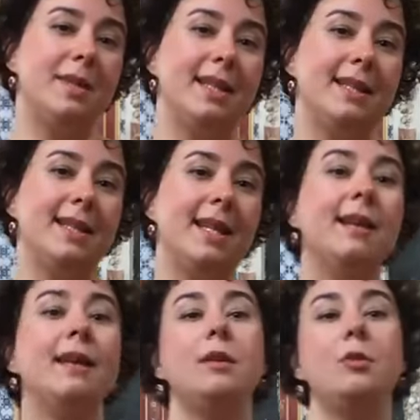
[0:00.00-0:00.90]
birlikte
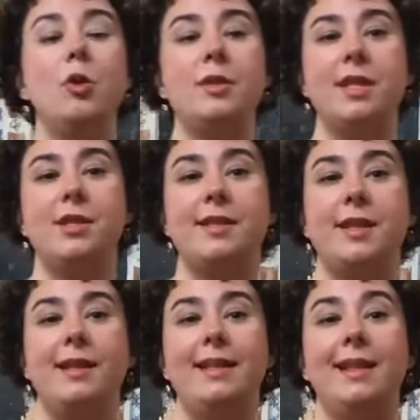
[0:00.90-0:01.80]
Gözyaşı
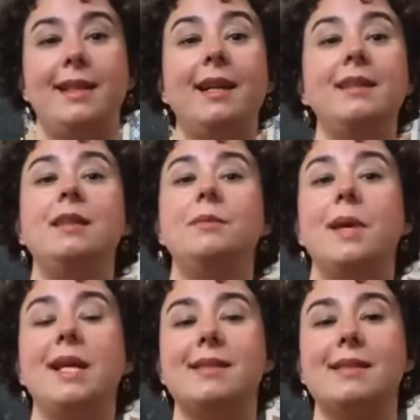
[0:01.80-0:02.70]
Sarayı denen
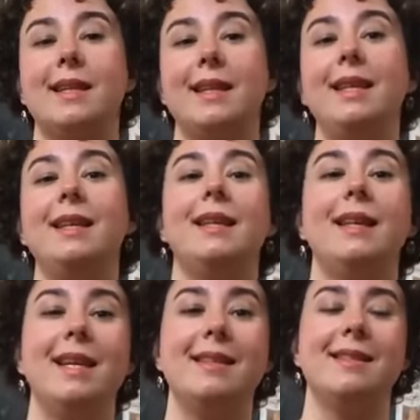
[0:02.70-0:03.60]
Beyazıt'taki
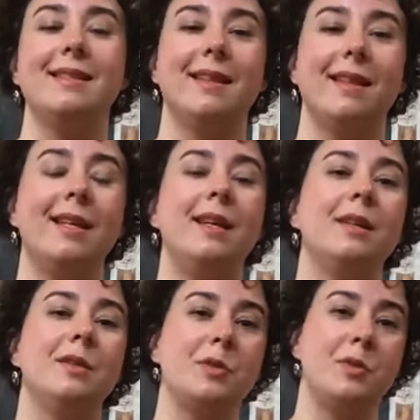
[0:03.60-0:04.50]
eski saraya
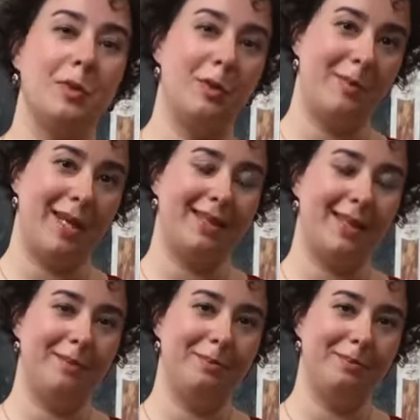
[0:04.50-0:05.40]
sürünmekte.